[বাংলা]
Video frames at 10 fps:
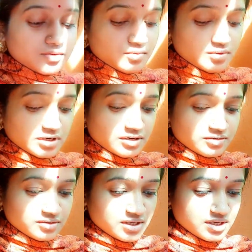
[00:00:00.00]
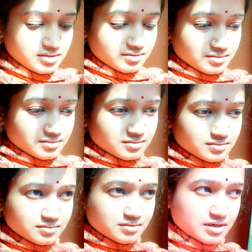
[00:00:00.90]
অন্যান্য দিন
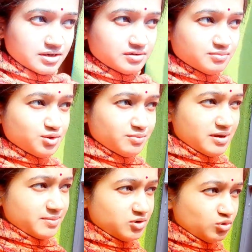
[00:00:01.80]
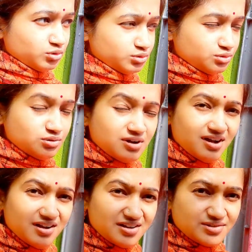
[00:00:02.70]
এরকম সময় আমার কত
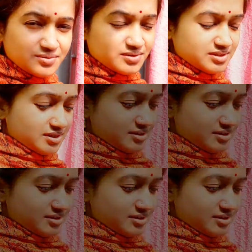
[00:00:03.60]
কাজ হয়ে যায়